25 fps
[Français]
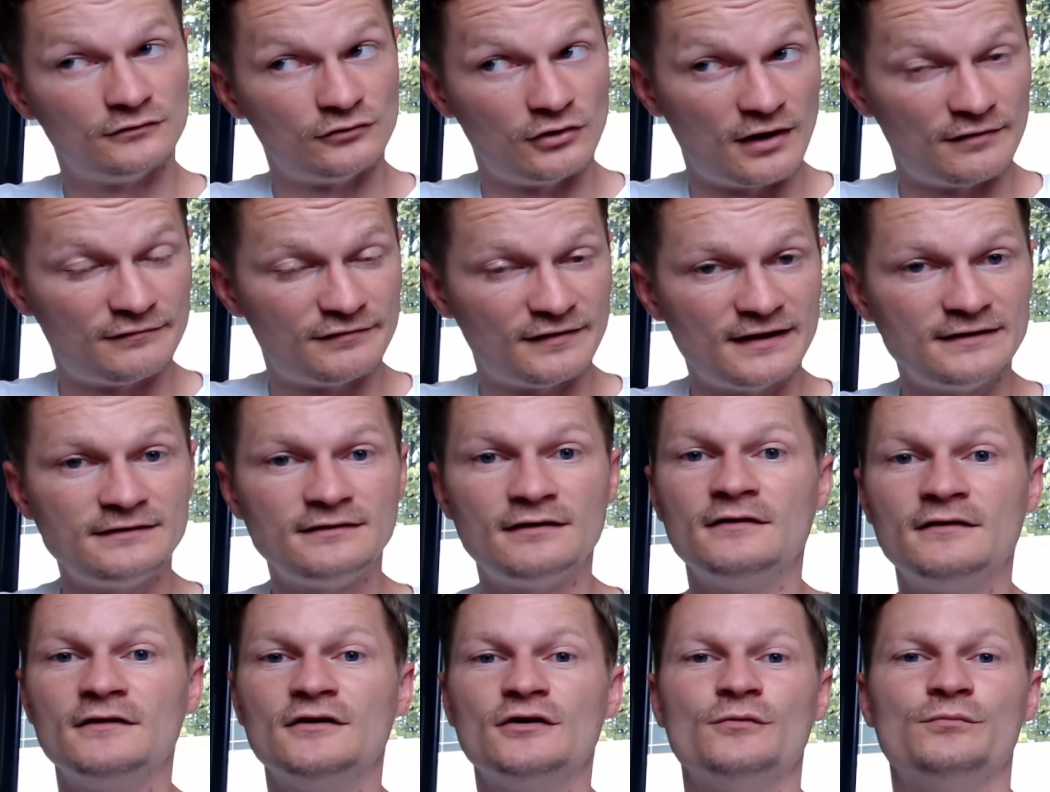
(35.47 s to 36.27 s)
la
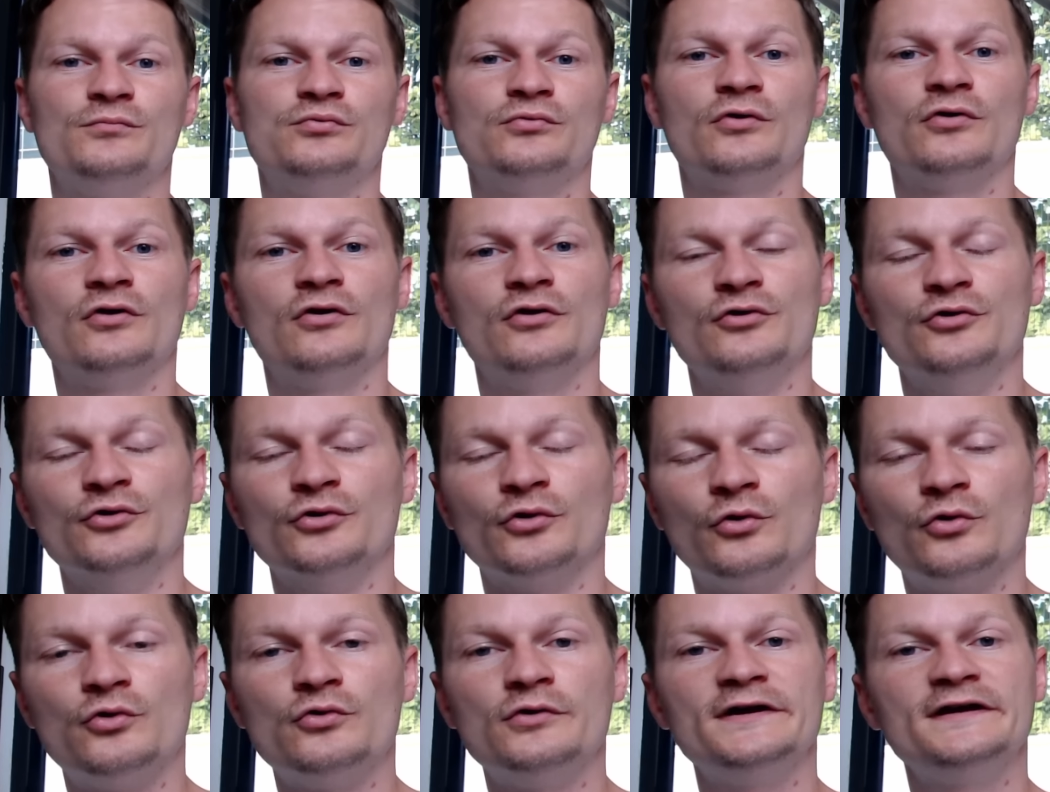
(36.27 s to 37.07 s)
veille pour
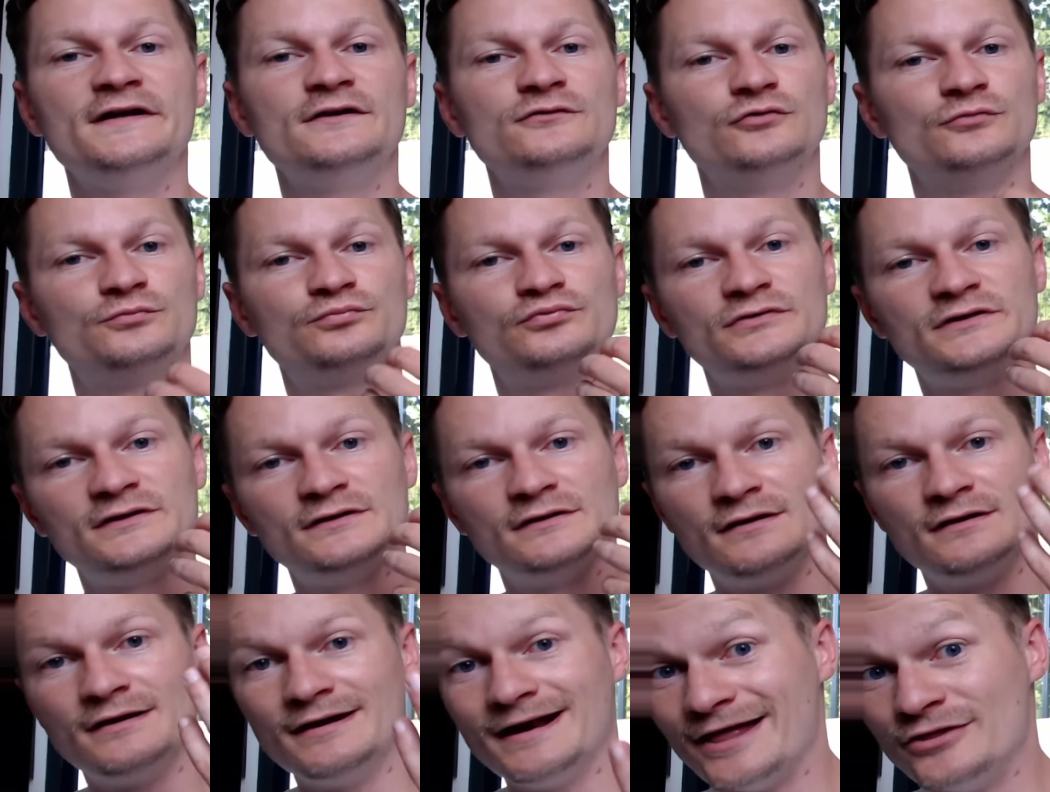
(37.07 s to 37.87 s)
l'Euro et
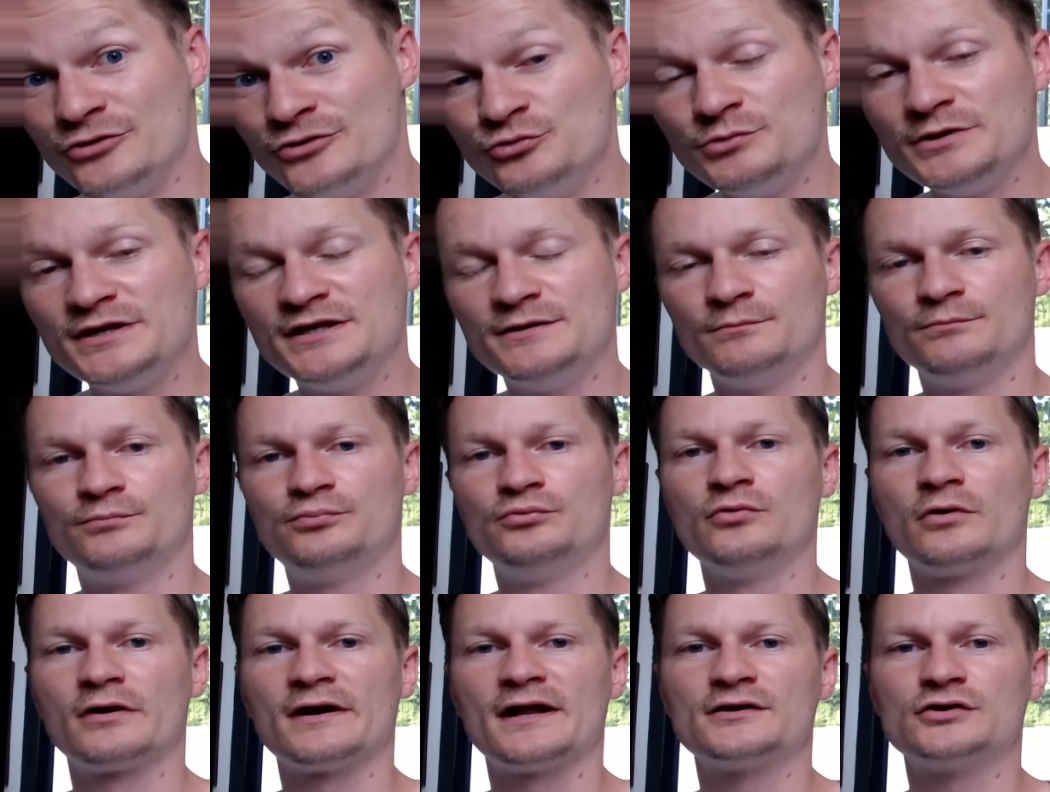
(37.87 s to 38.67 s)
depuis la nuit
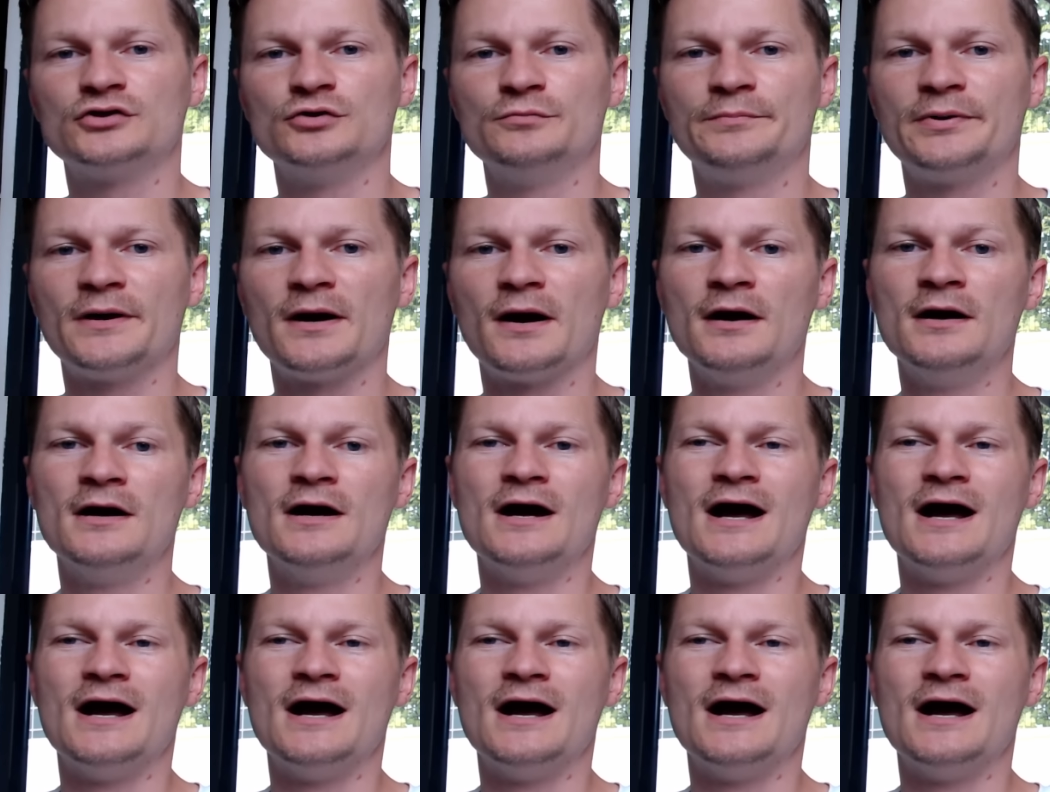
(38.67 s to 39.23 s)
pour la Copa